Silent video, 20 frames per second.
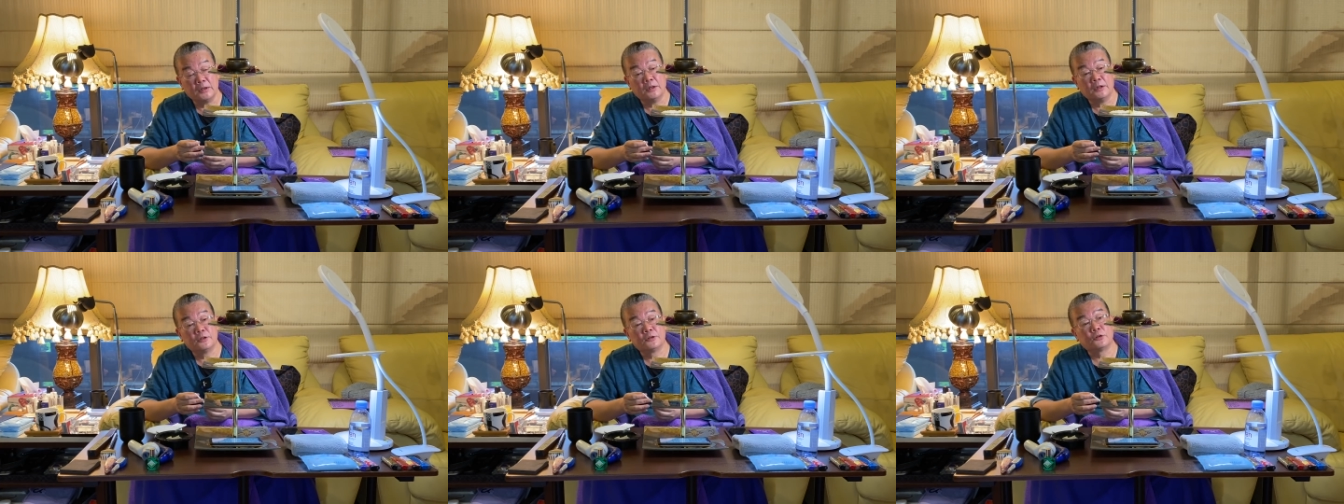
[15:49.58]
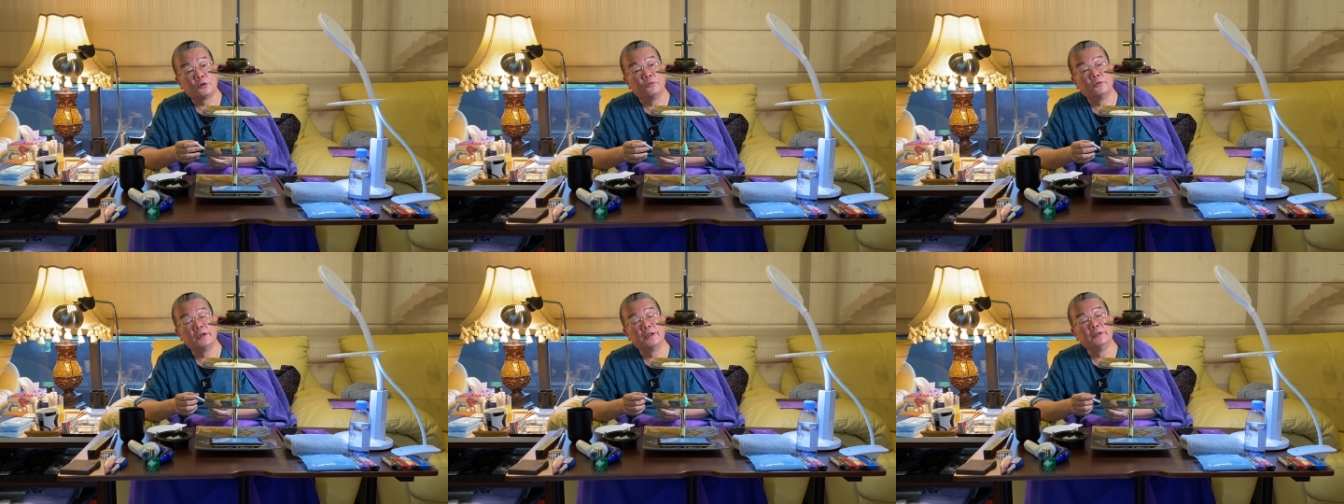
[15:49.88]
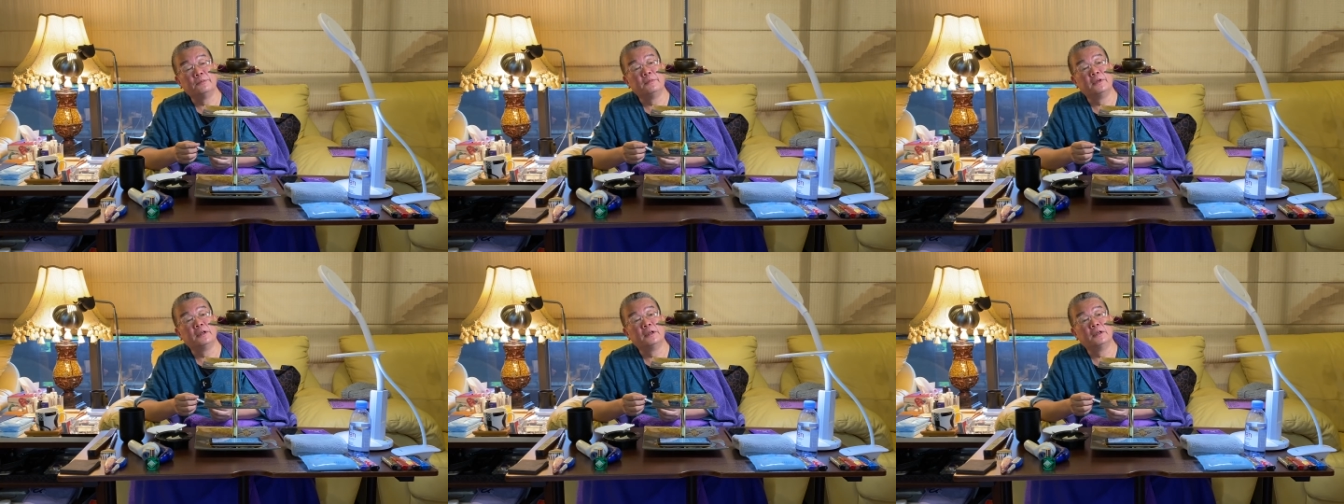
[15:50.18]
总会里
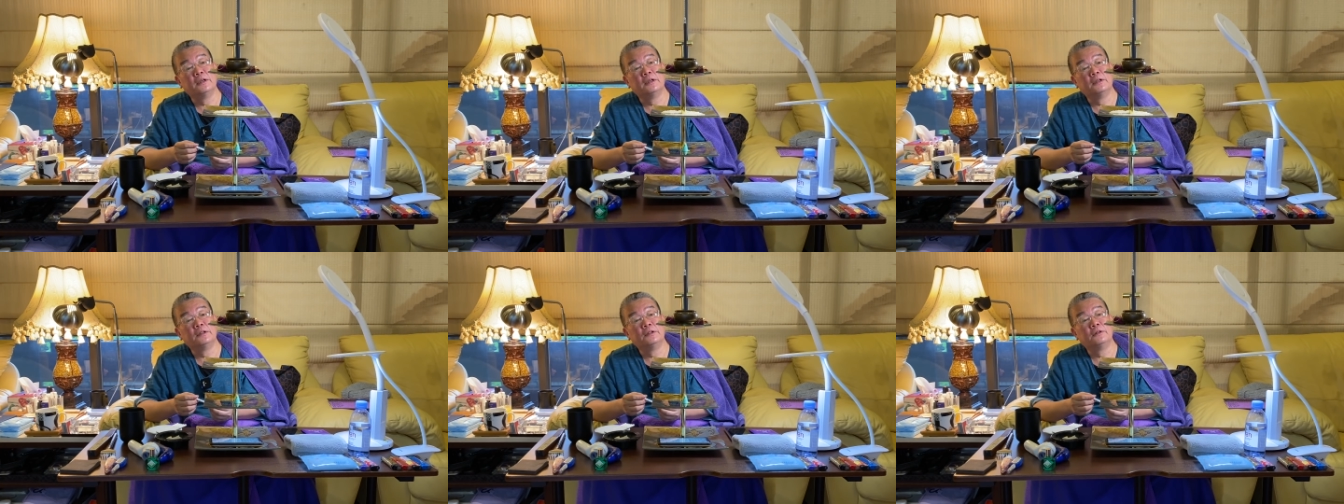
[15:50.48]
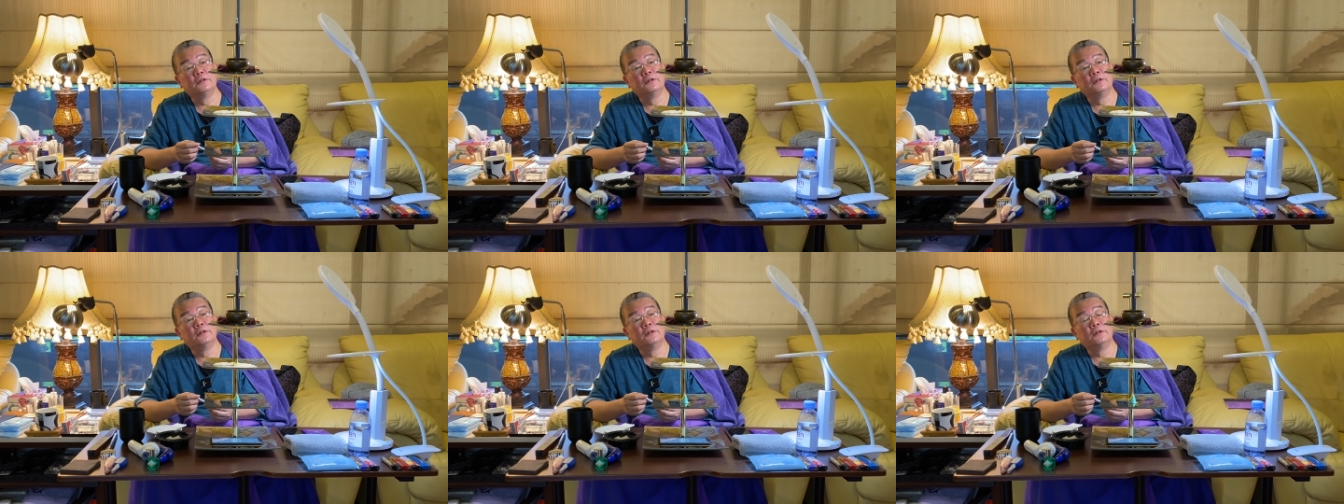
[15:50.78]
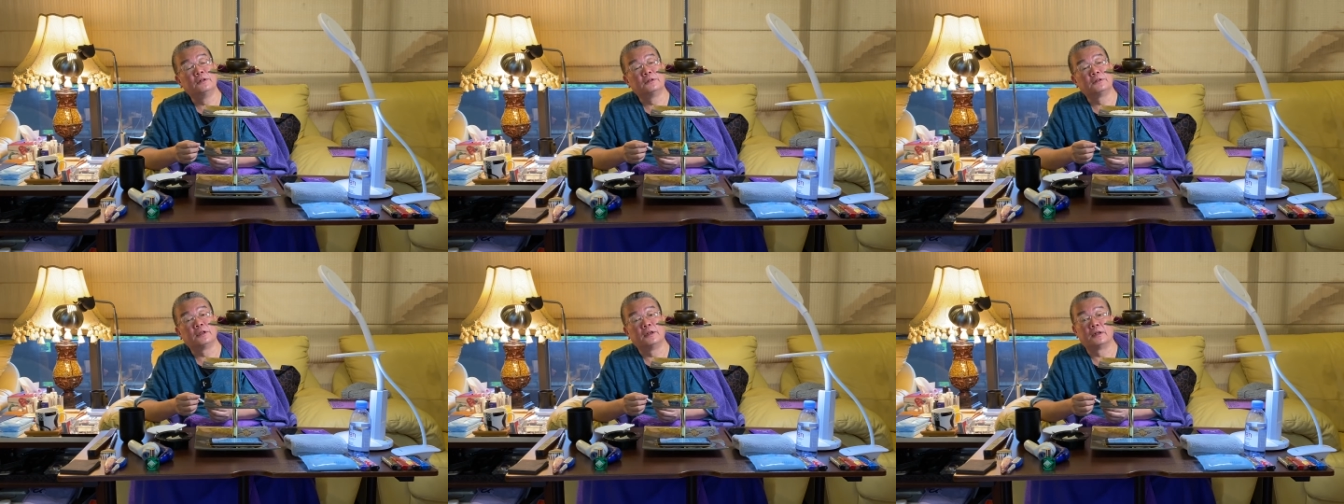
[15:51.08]
面你
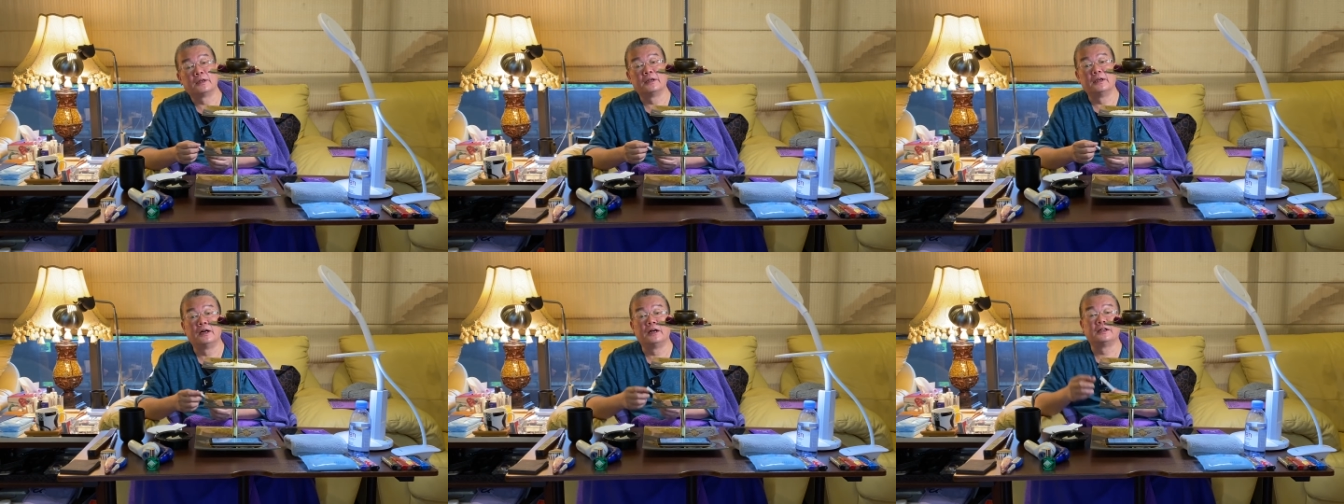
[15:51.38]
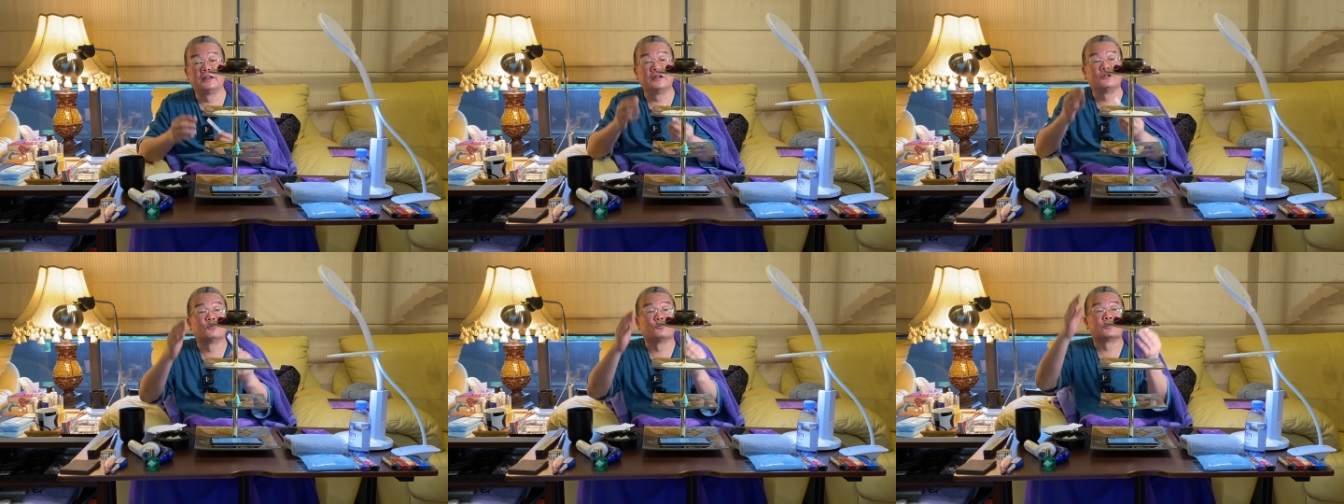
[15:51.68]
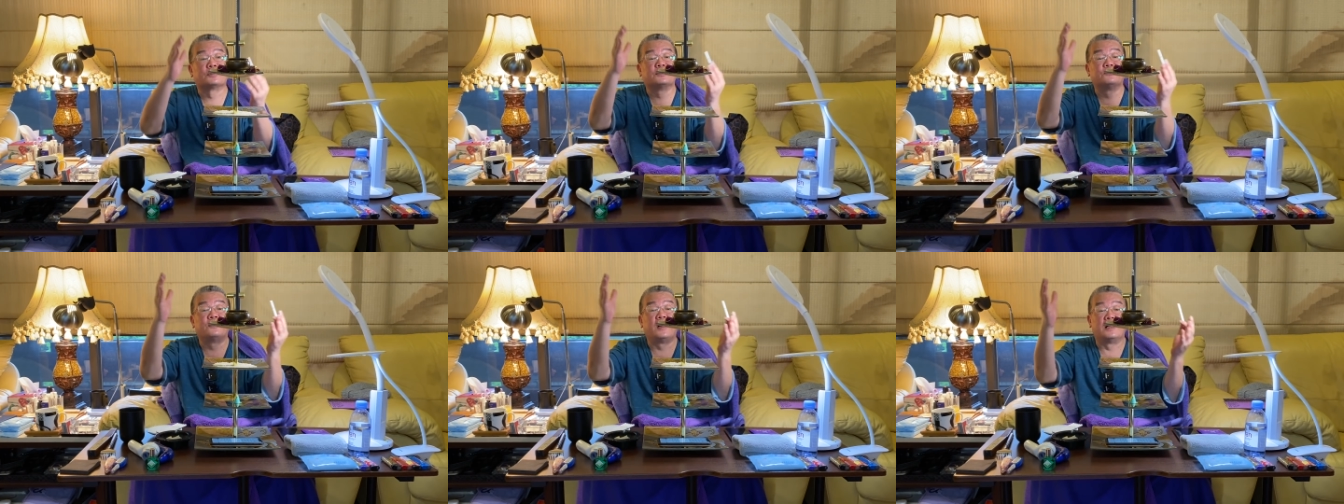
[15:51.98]
有常看到二代祖
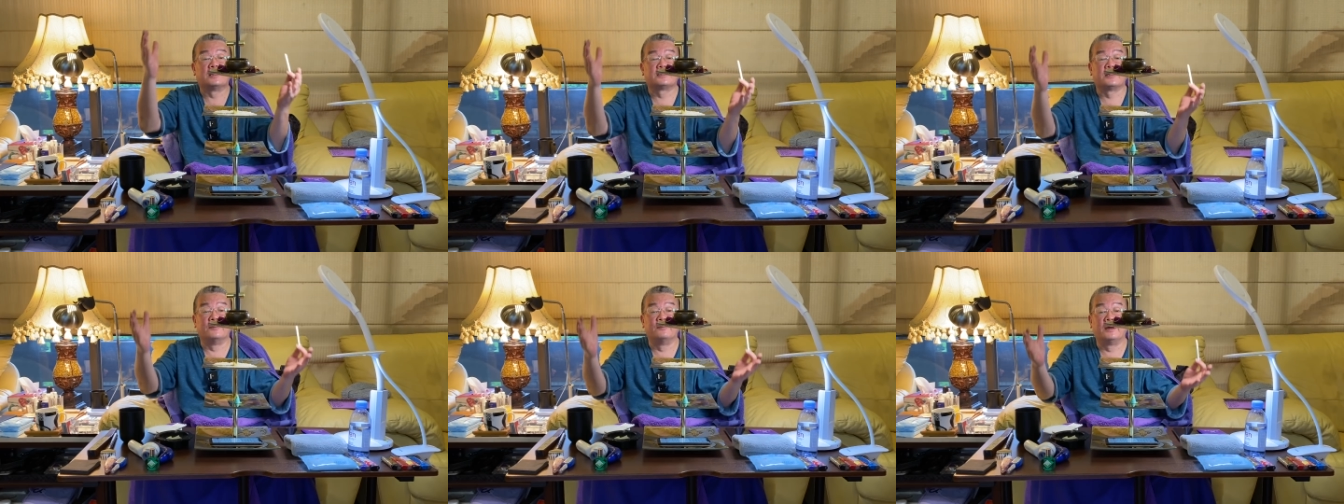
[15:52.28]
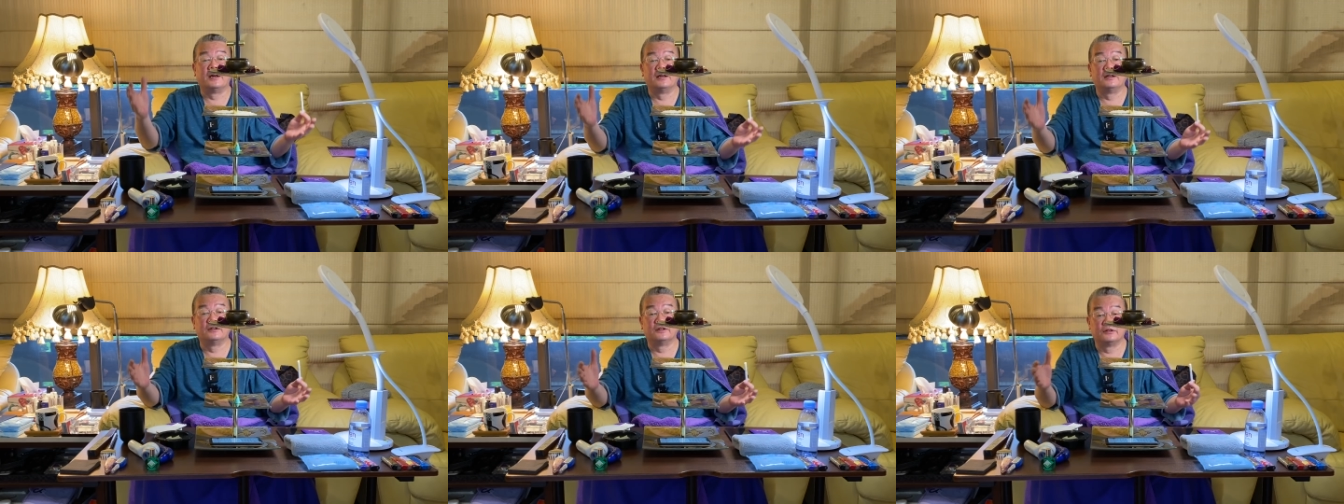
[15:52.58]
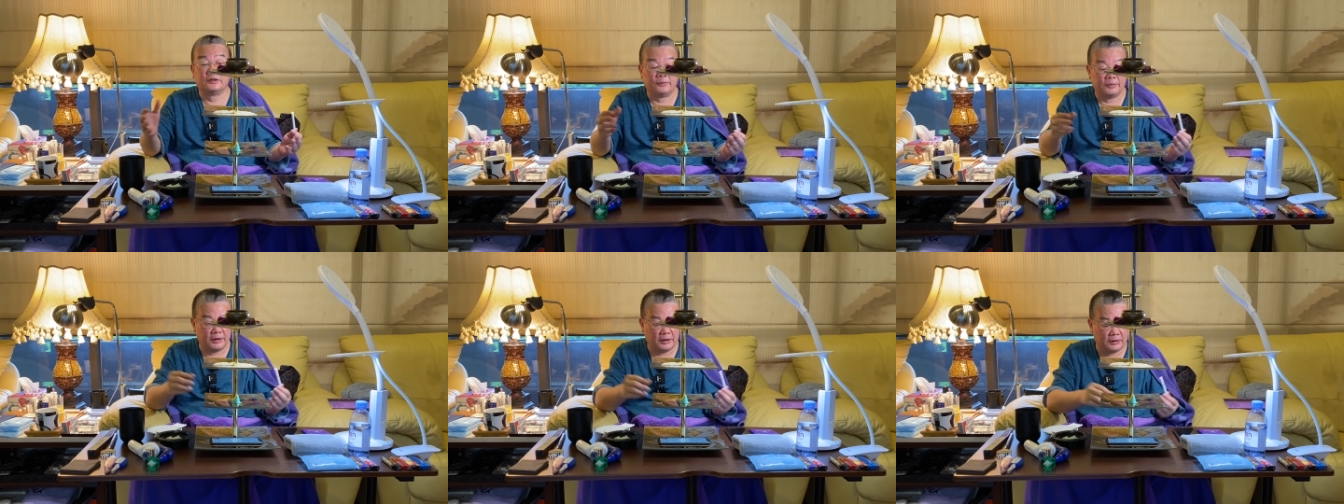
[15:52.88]
师法尘嘛？
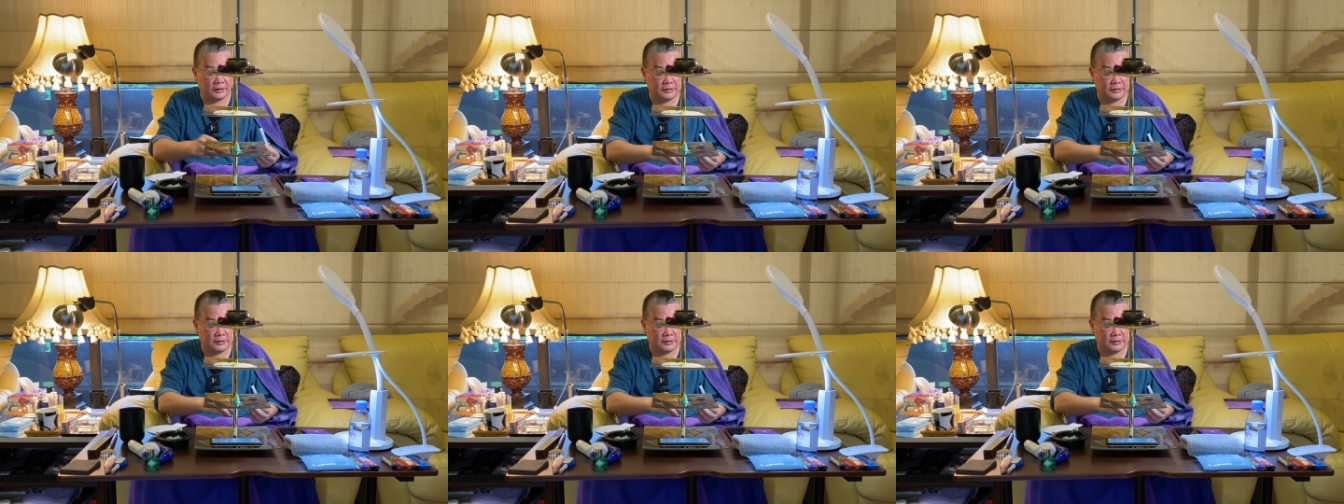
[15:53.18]
有没有？